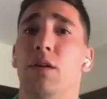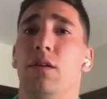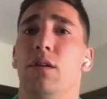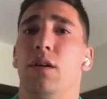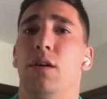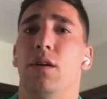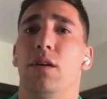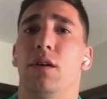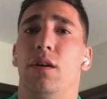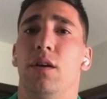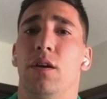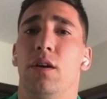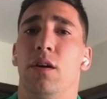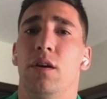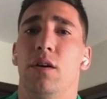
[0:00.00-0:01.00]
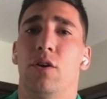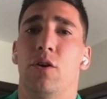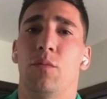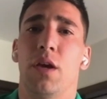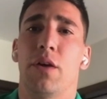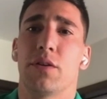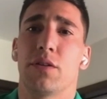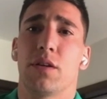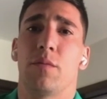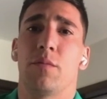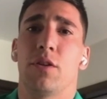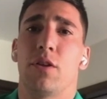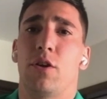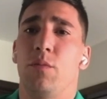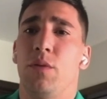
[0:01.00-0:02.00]
muy bien. Eh, comía
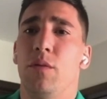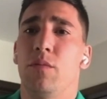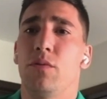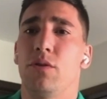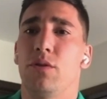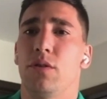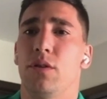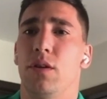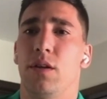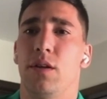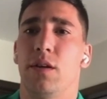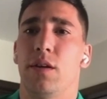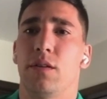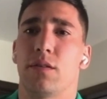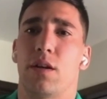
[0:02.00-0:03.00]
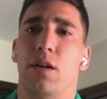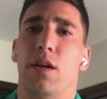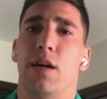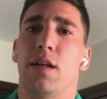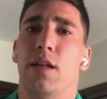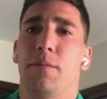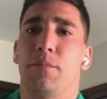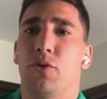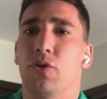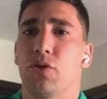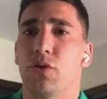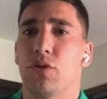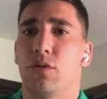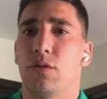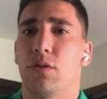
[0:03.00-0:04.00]
básicamente lo mismo, eh, ensalada,
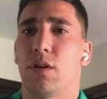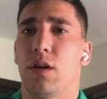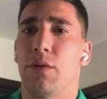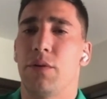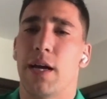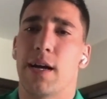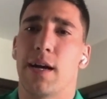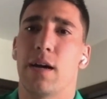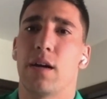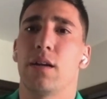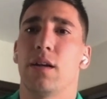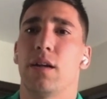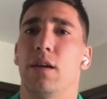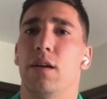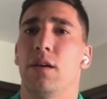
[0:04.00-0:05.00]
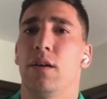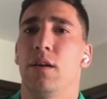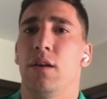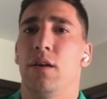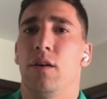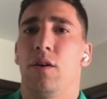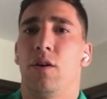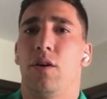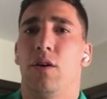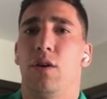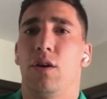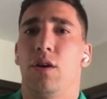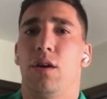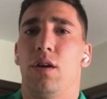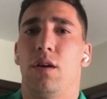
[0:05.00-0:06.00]
pollo, había carne.
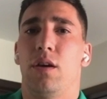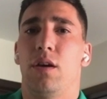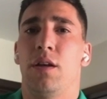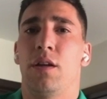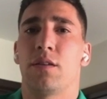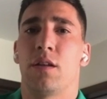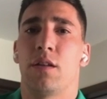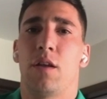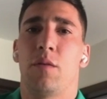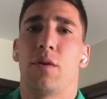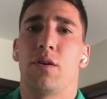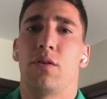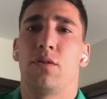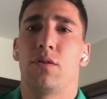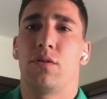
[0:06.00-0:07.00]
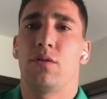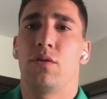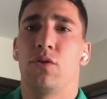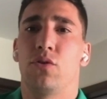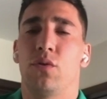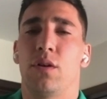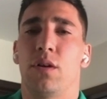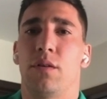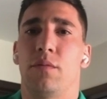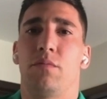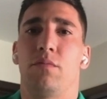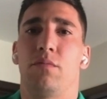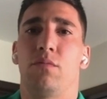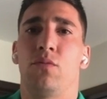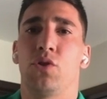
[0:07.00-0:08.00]
Eh, en ese tema no,
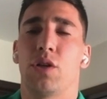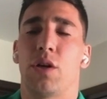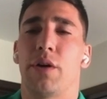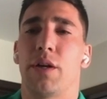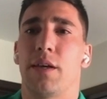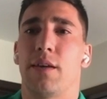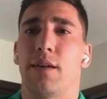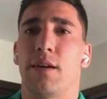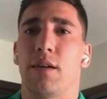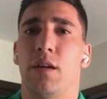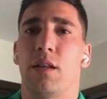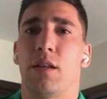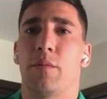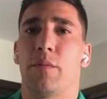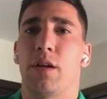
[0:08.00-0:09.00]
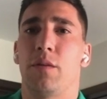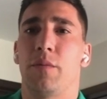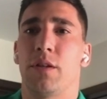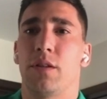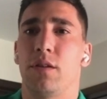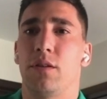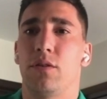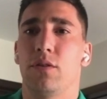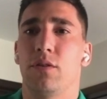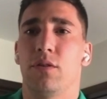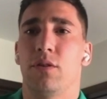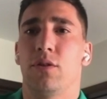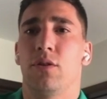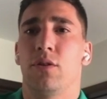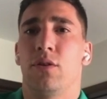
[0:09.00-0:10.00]
tuve mucha variedad en el tema
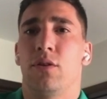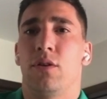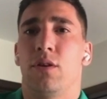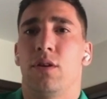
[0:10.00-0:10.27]
alimenticio,